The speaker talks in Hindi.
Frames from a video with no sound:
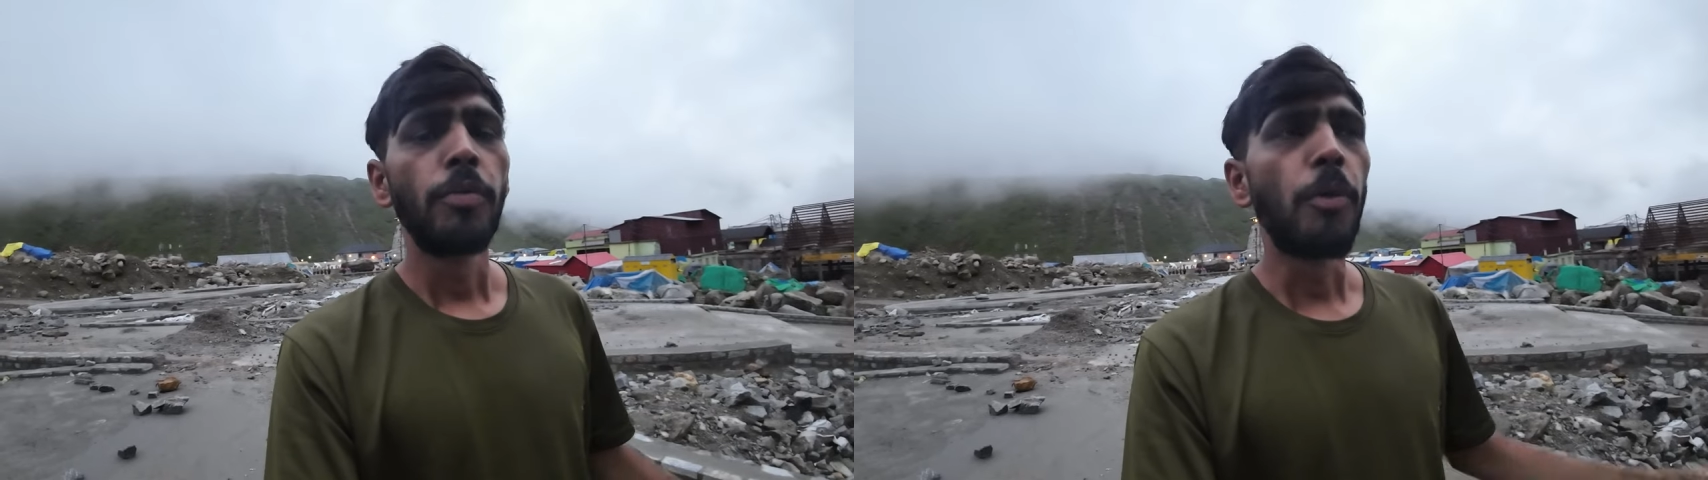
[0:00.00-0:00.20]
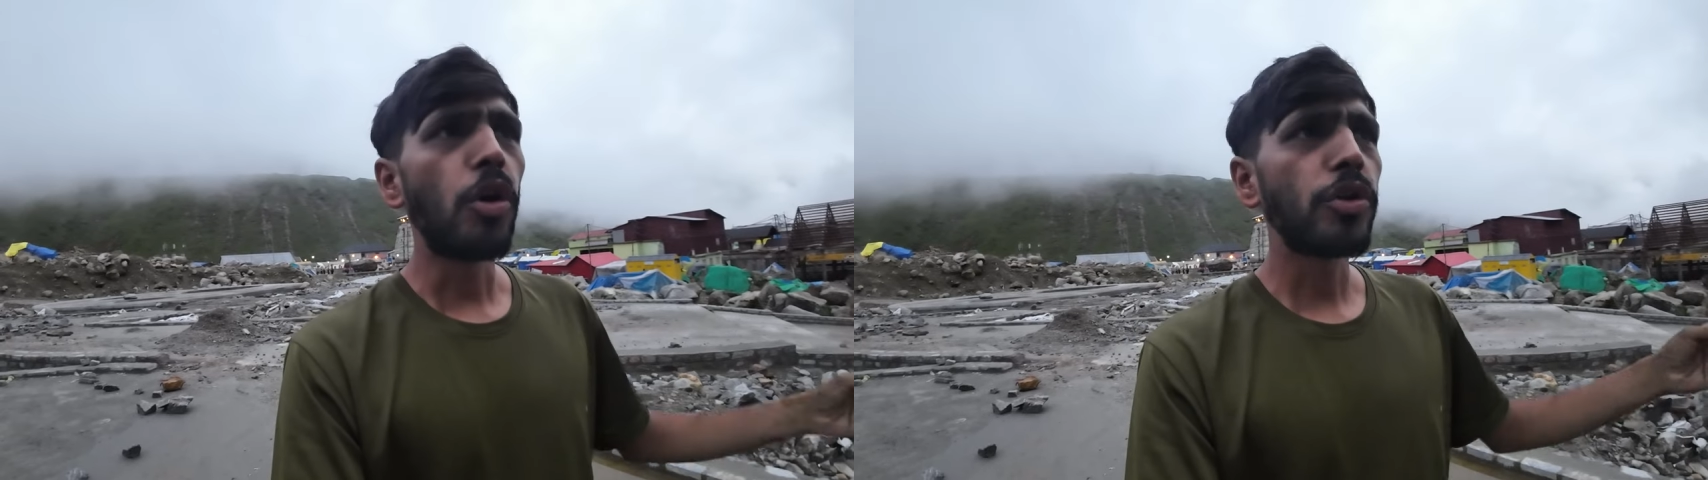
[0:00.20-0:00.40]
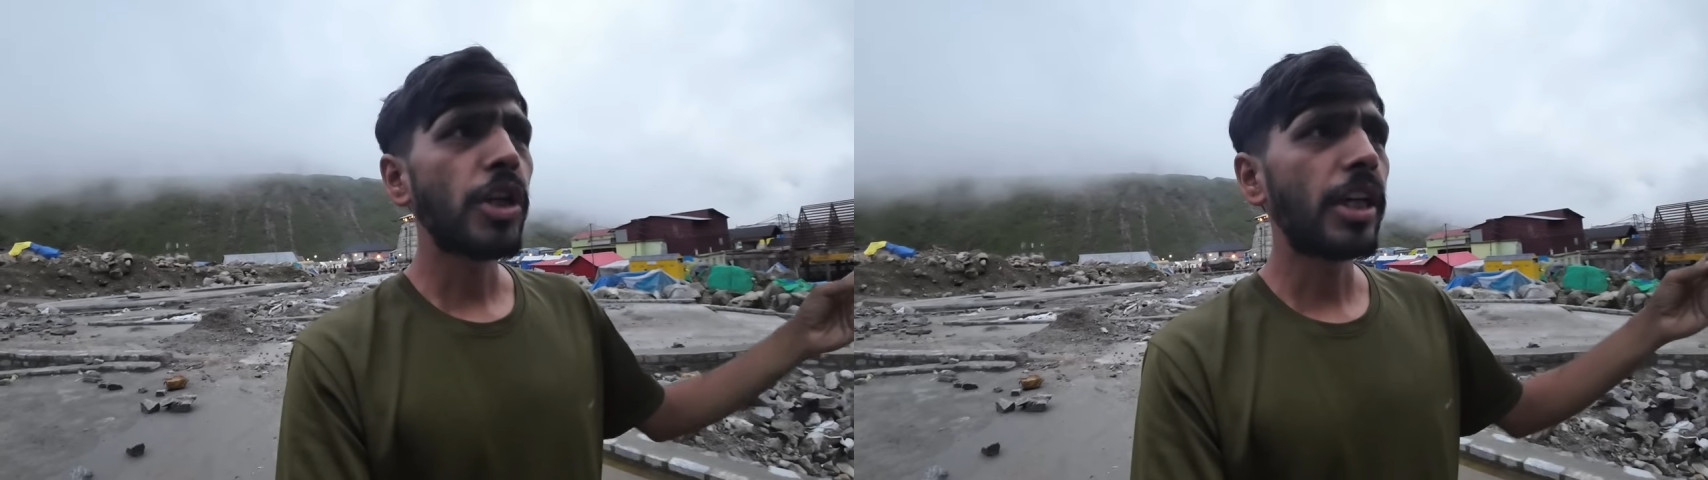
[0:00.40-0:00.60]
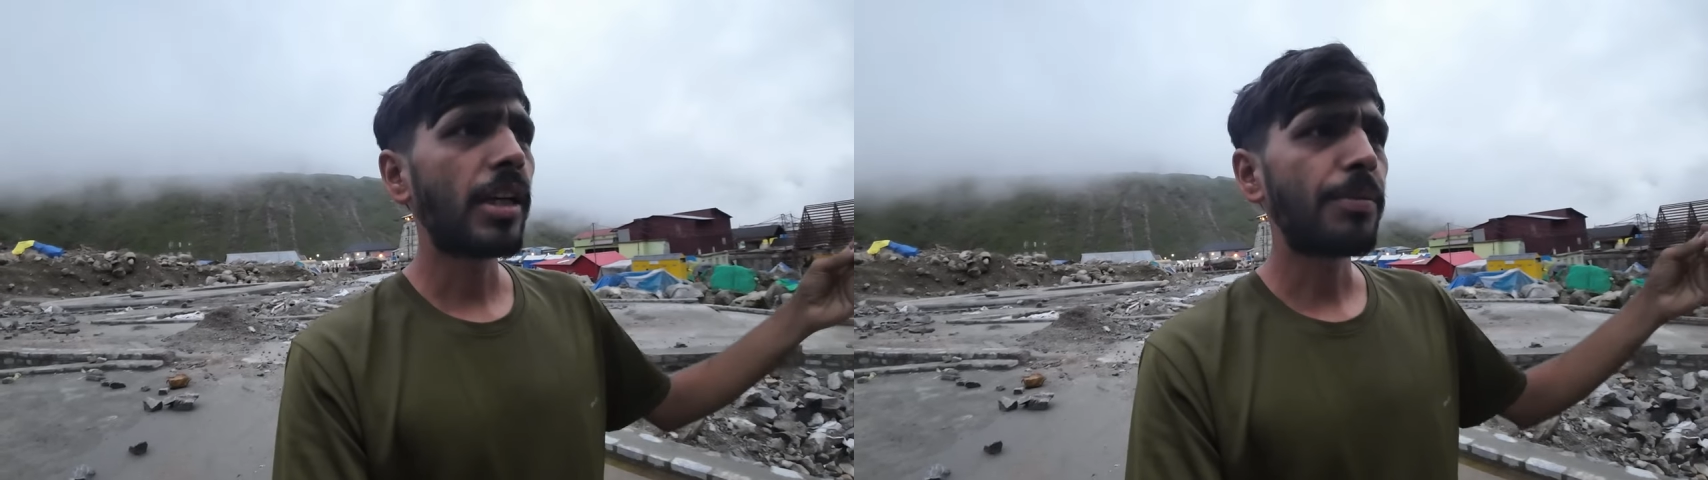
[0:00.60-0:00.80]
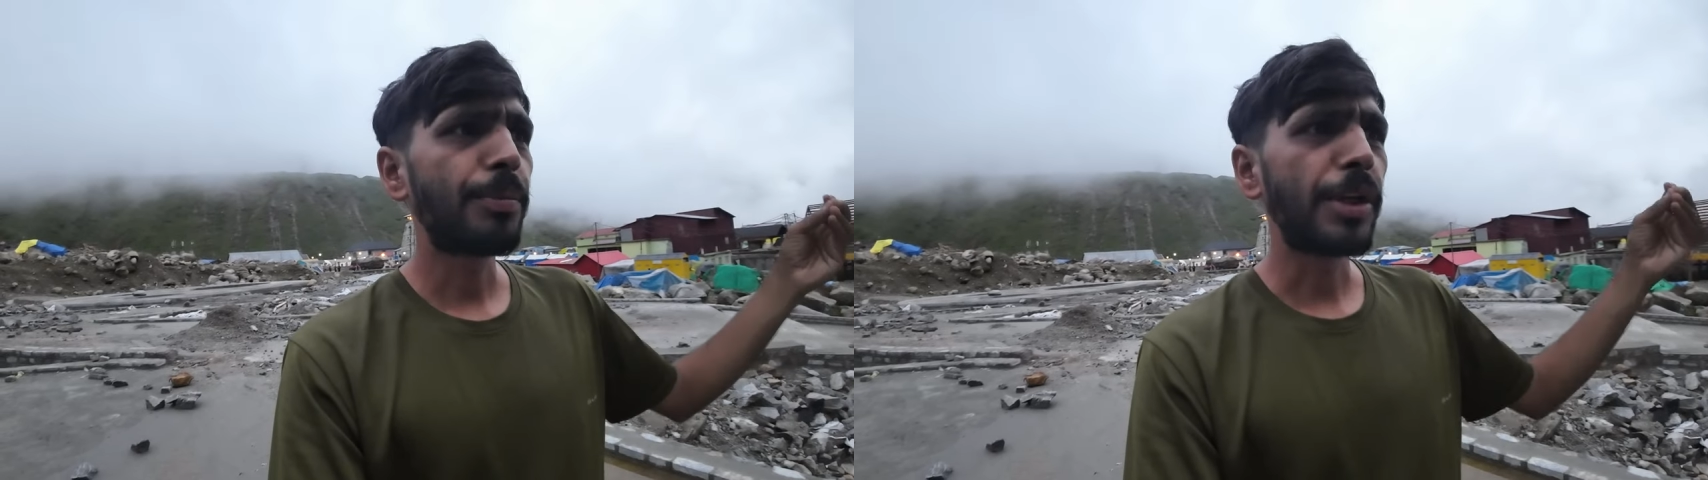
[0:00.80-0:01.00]
बहुत
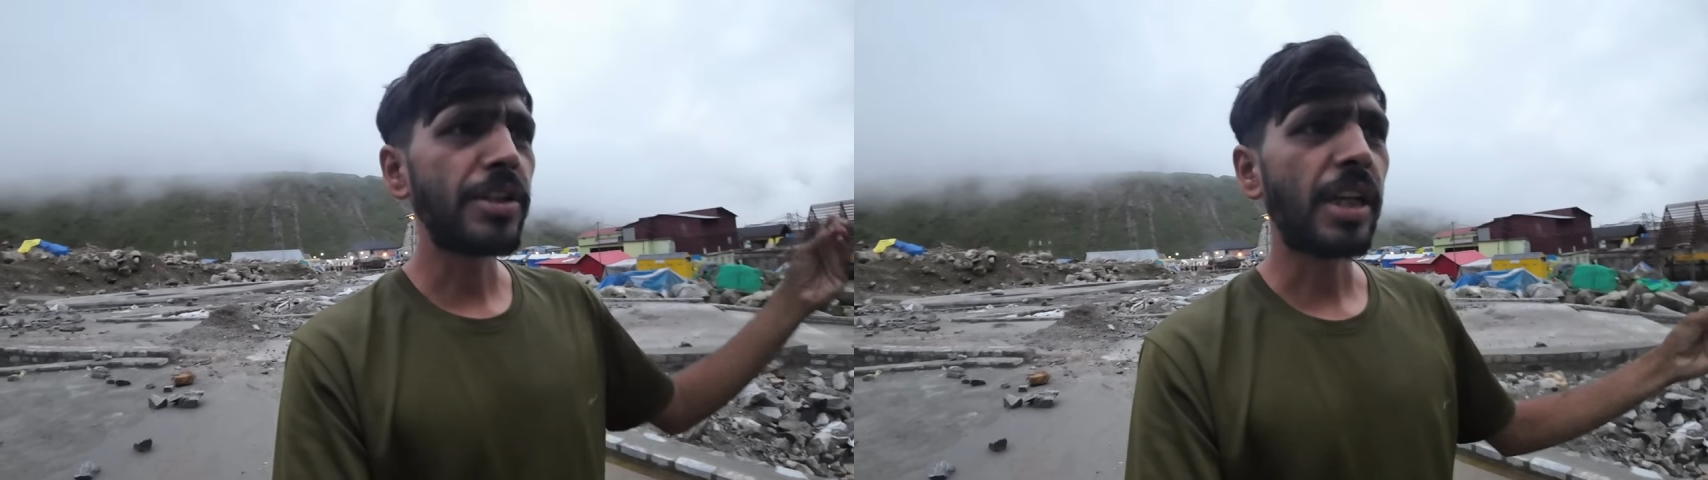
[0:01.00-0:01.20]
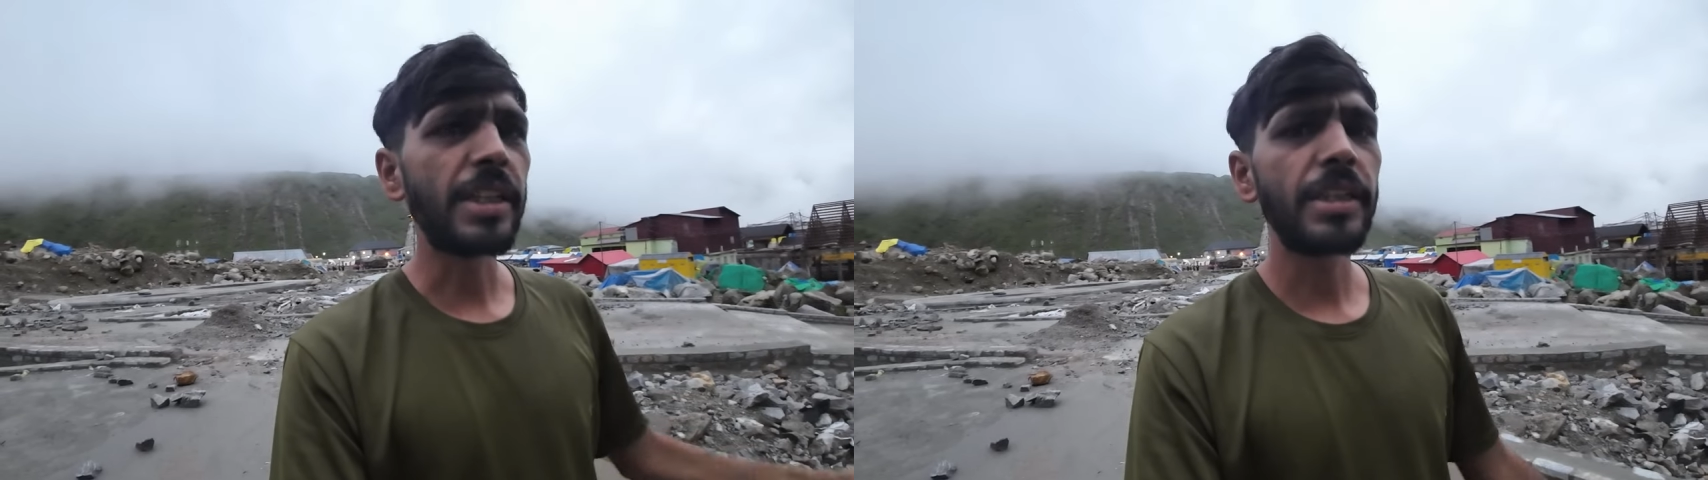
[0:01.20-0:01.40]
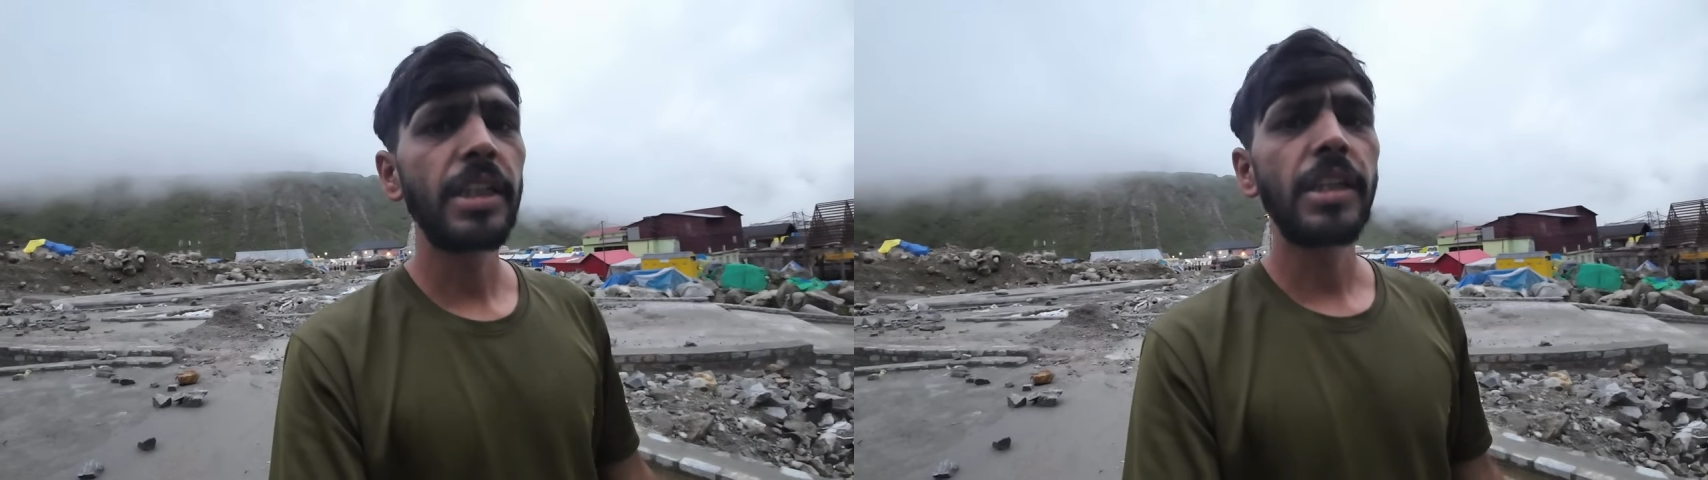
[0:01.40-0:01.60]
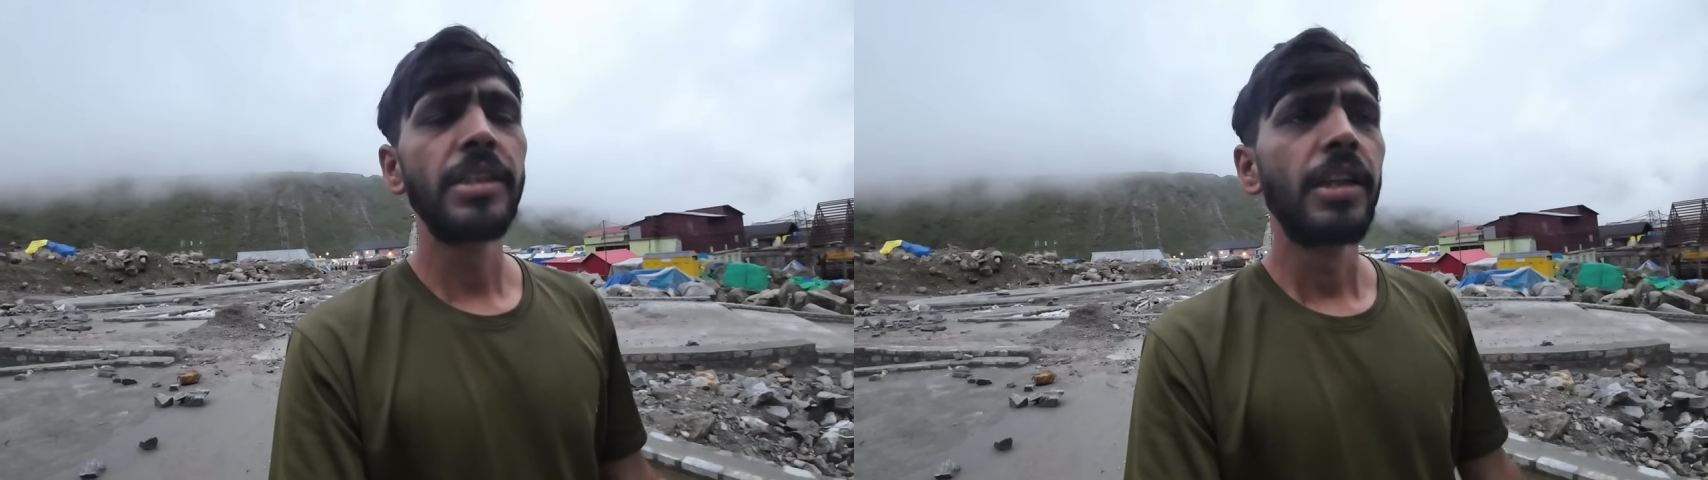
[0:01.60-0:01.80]
ज़्यादा परेशानी है